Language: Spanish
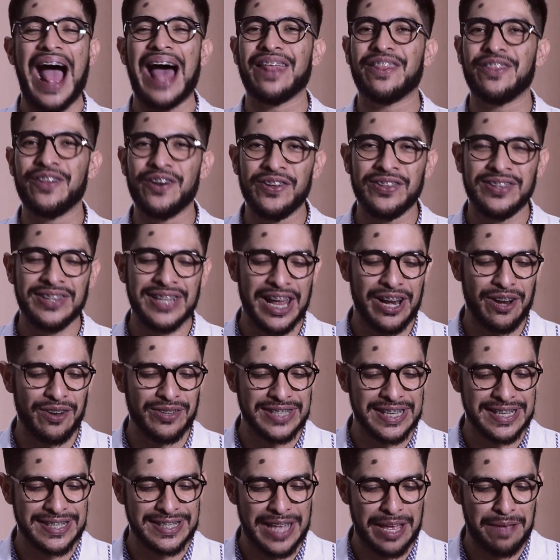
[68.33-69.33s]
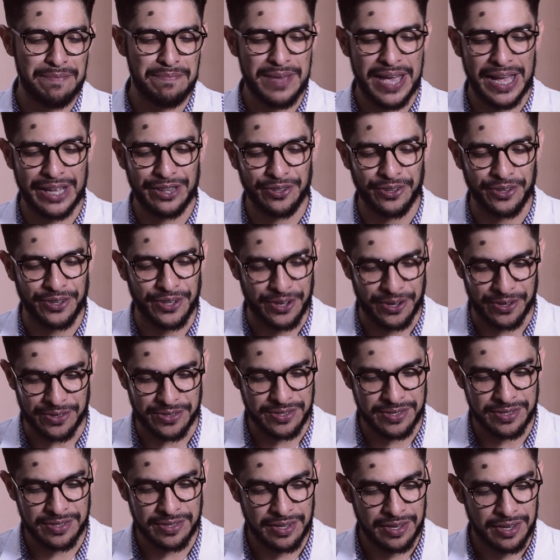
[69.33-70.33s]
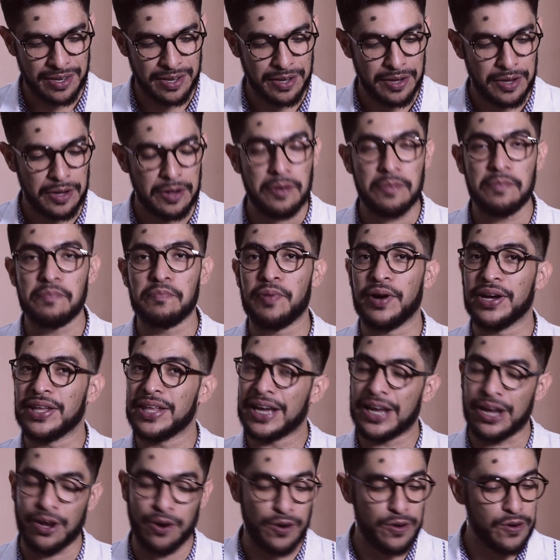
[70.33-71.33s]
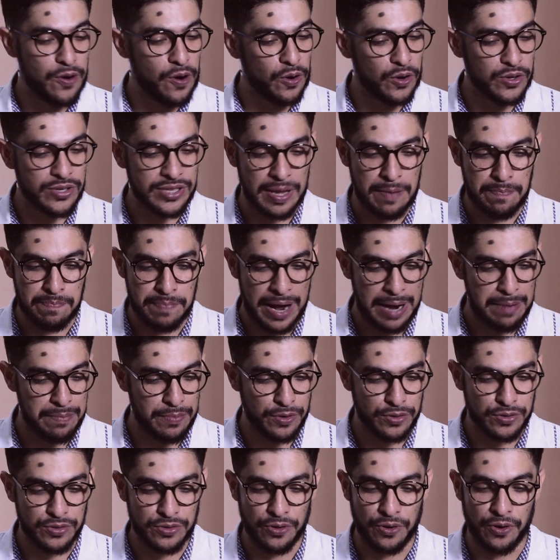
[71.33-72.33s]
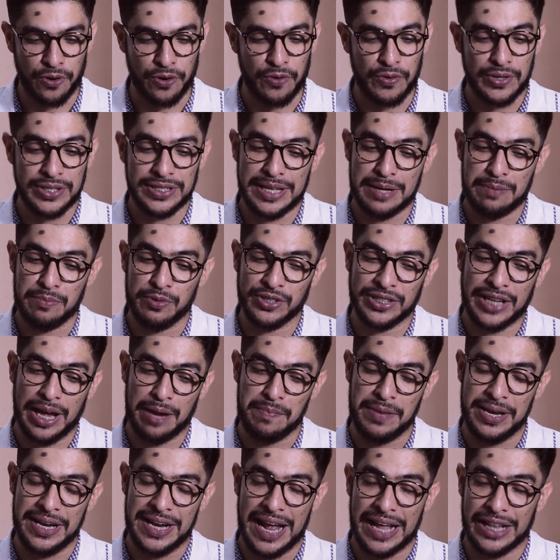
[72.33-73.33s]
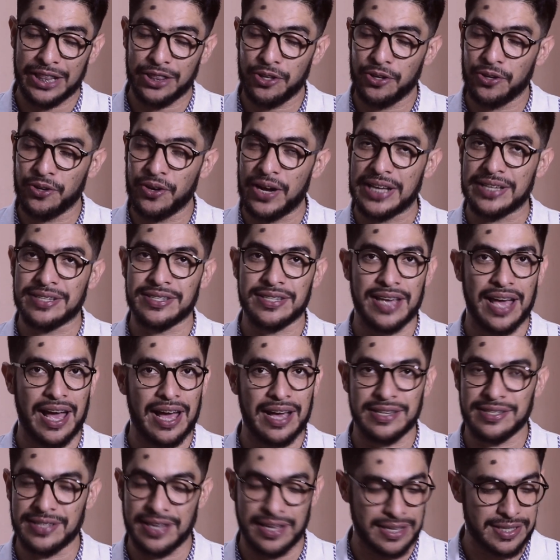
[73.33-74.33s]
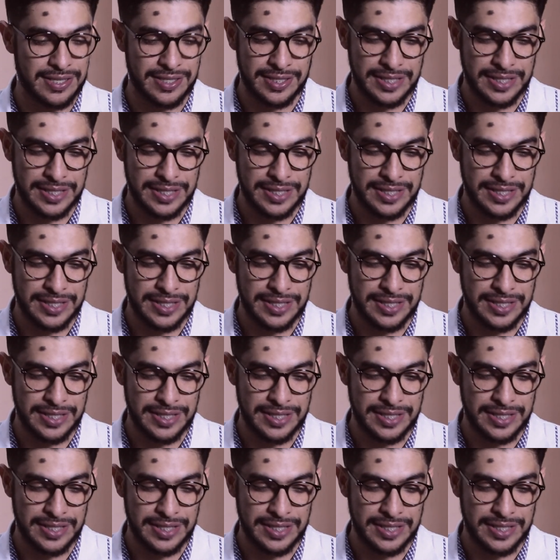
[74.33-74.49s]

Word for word: ¿A dónde nos está enviando Dios? Puede que hoy no lo sepamos o no estemos caminando hacia ese